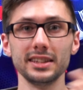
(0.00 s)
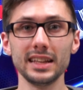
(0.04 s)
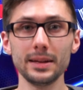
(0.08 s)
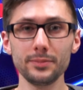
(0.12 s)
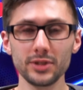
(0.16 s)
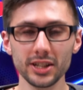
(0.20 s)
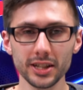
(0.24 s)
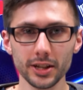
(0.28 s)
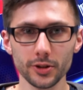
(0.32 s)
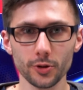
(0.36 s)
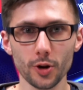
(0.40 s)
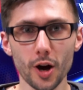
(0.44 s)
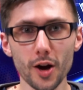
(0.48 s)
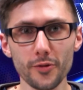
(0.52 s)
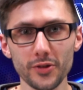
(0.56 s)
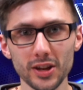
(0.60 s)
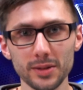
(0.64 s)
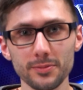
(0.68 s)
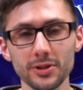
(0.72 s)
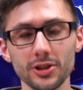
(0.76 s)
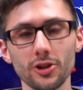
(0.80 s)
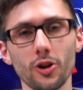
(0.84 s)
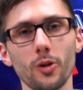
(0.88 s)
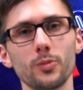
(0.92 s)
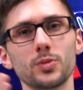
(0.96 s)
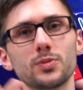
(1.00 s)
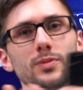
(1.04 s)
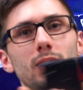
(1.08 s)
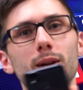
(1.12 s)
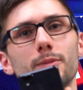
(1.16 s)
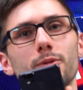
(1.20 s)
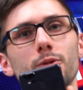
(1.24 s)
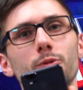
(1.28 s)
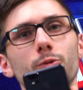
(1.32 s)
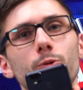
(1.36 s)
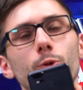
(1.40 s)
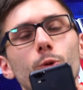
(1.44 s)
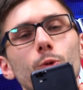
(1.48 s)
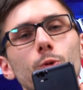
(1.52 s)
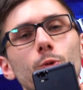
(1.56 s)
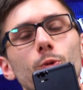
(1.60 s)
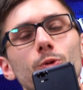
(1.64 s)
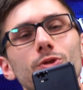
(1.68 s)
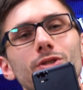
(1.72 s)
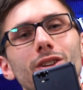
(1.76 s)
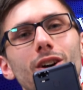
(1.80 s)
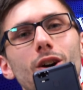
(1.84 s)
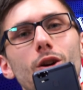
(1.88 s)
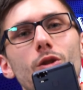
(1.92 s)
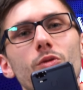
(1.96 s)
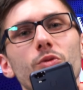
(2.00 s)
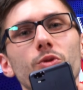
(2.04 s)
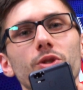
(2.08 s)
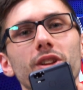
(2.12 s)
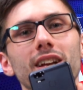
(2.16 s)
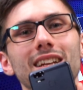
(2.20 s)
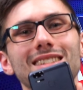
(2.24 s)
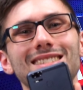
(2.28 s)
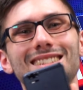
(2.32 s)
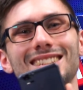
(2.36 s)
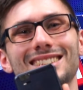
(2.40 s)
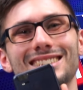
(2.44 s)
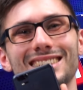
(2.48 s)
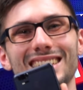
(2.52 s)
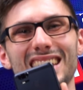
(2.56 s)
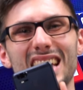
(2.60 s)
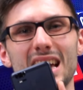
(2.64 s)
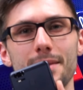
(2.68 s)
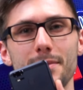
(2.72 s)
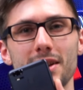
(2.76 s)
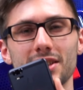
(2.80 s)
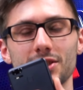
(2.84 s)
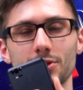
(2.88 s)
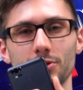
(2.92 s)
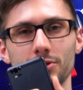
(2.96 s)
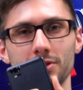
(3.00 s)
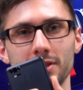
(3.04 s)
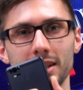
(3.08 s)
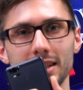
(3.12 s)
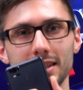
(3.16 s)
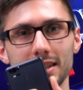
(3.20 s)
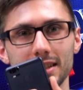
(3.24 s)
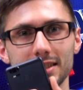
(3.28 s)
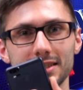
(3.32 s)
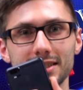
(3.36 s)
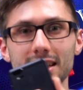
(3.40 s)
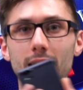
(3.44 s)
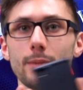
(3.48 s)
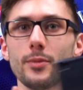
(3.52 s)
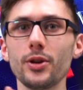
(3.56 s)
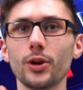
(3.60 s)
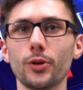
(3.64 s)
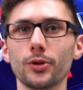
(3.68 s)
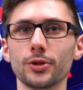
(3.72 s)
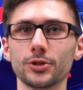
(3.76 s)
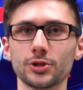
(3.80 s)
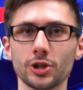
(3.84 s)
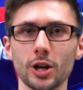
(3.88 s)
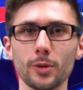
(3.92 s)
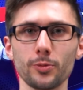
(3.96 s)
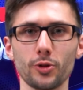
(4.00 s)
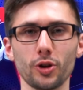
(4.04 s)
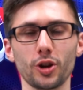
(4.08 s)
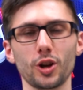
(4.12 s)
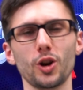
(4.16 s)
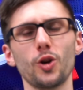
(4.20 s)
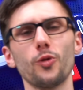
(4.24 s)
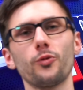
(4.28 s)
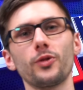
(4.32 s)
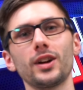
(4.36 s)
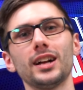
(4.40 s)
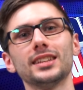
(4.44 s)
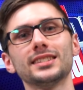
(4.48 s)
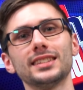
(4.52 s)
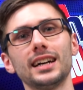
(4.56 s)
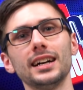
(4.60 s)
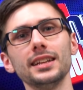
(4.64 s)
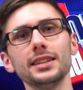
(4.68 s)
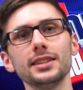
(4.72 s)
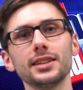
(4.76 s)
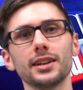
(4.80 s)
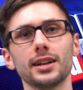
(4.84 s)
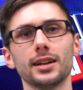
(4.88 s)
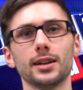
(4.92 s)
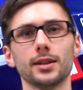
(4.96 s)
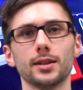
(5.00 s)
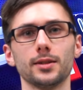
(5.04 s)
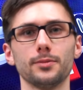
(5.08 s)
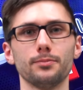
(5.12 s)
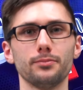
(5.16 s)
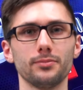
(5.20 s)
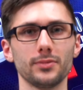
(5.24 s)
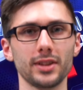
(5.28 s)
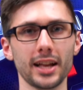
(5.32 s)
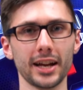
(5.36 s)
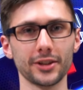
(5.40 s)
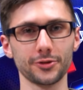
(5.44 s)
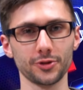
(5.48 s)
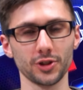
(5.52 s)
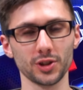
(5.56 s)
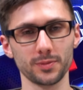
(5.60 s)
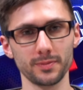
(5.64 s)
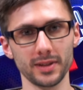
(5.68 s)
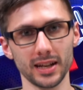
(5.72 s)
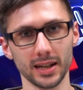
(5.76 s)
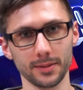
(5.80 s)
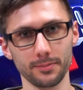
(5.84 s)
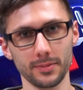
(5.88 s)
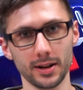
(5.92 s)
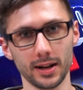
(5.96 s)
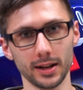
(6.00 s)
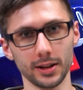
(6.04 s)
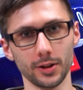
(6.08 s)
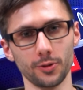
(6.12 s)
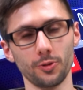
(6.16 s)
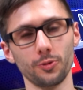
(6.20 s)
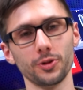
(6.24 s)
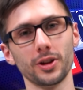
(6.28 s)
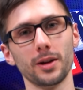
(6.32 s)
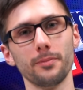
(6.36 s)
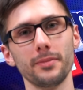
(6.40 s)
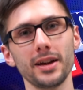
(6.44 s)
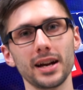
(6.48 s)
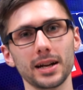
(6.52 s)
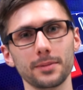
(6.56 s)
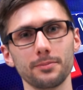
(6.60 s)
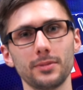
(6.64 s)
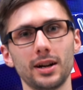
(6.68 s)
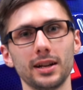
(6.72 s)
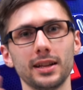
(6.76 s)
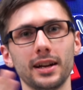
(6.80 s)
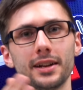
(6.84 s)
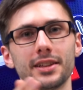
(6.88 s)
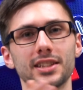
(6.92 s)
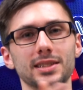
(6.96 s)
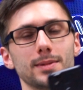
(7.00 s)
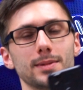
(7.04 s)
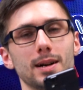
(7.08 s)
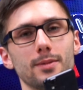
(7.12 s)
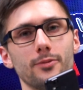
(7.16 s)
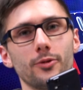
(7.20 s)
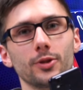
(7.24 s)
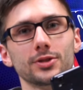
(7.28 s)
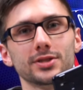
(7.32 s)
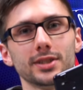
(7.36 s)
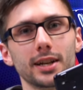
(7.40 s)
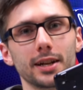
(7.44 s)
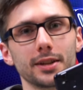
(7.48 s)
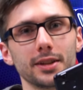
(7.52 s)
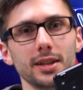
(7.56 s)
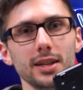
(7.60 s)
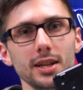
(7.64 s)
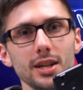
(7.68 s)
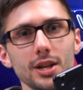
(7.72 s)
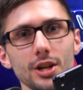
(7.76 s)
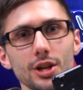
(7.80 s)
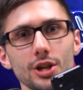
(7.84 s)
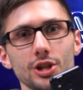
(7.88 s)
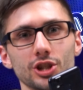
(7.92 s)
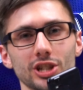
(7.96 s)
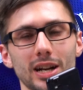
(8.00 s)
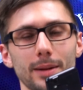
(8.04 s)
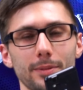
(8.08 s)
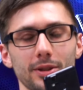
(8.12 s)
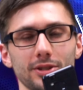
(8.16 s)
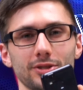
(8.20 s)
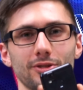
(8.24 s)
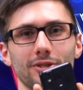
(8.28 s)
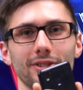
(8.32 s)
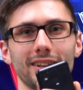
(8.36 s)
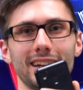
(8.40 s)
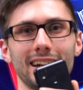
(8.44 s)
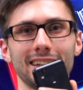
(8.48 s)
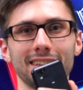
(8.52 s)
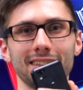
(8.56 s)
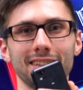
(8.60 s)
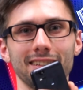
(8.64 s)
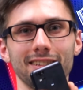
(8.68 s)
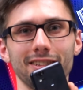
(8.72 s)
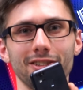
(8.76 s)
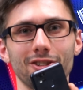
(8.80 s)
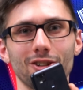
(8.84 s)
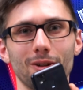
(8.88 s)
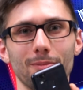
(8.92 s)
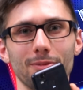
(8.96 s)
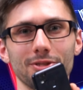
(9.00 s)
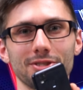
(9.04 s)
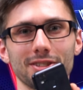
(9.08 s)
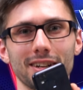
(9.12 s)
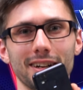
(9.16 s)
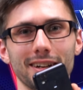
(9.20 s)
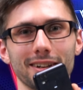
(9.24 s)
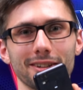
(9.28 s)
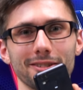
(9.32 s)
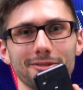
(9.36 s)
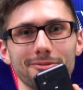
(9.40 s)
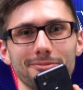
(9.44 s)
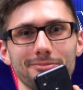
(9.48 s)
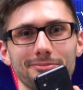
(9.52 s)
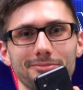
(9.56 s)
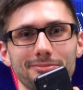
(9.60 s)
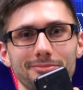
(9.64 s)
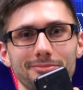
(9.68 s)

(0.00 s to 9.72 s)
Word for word: Nehmt ihr denn häufig mit eurem Smartphone Fotos auf oder ist das eher mehr so ein nettes Gimmick und es kommt euch auf ganz andere Leistungsmerkmale oder Merkmale Smartphones an? Schreibt es doch gerne in die Kommentare.